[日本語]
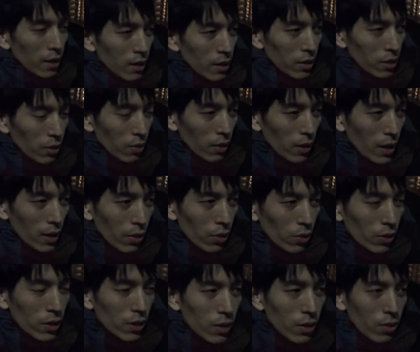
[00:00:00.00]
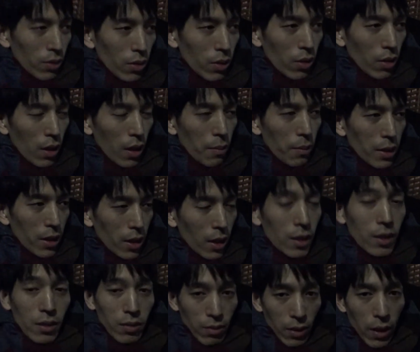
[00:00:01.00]
その外国人のそのアメリカ
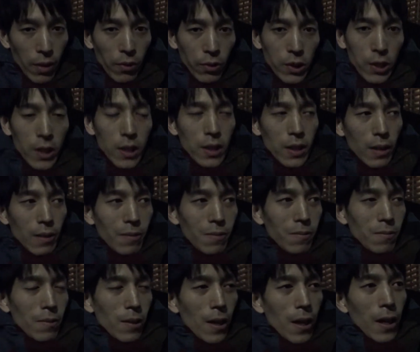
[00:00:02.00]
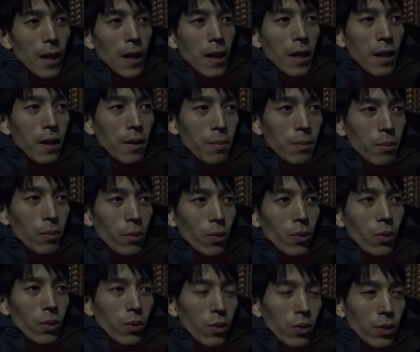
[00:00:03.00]
人のねおじいちゃんは
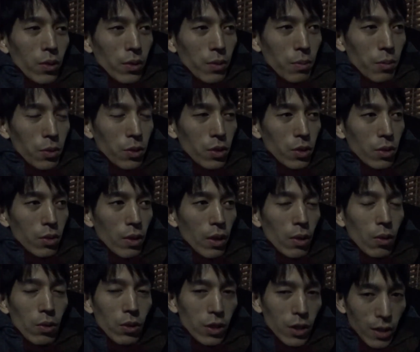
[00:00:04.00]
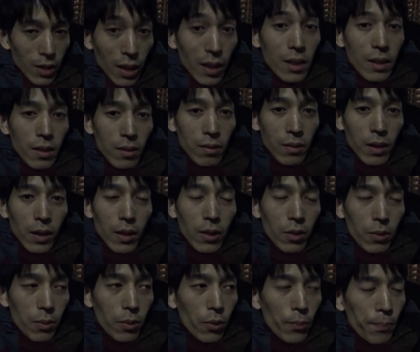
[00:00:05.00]
もうもうずっと英語を知ってきてるんだけ
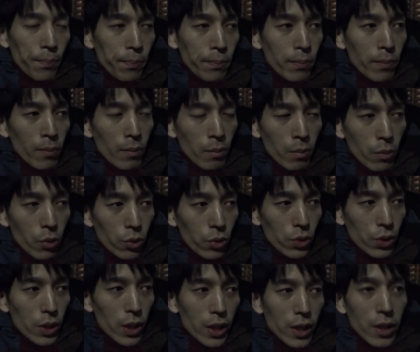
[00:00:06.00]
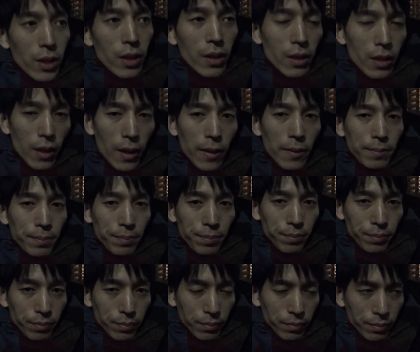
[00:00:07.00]
どももううんざりしてて、
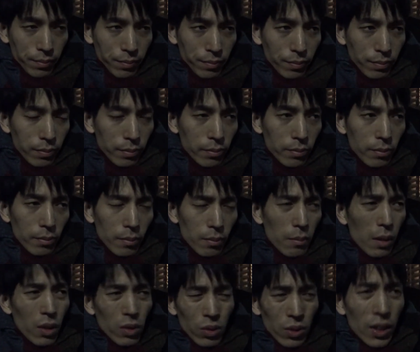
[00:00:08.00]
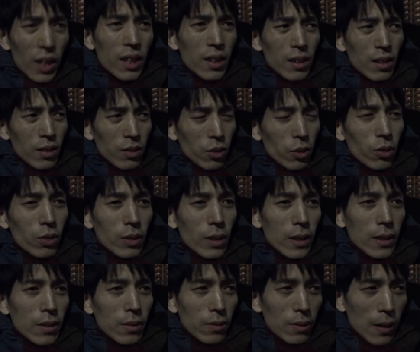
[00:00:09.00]
まあ、うんざりっていうのは良くない
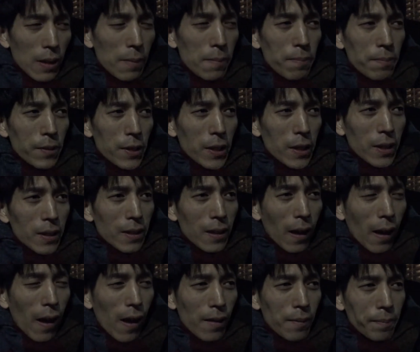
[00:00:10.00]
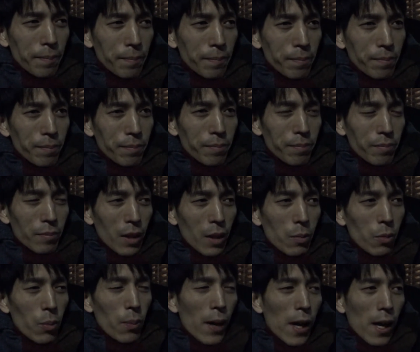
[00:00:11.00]
ですよね、うん、言い方が、うん、で
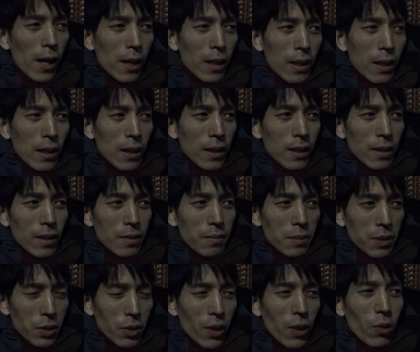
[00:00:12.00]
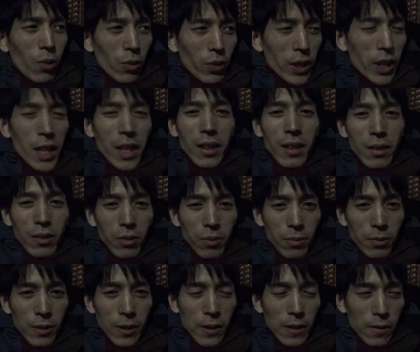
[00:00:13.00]
も、まあ、まあそれが本音だったと
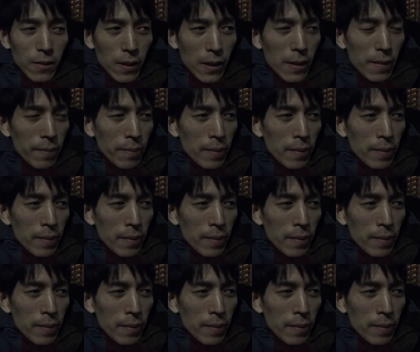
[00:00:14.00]
思うんですよね。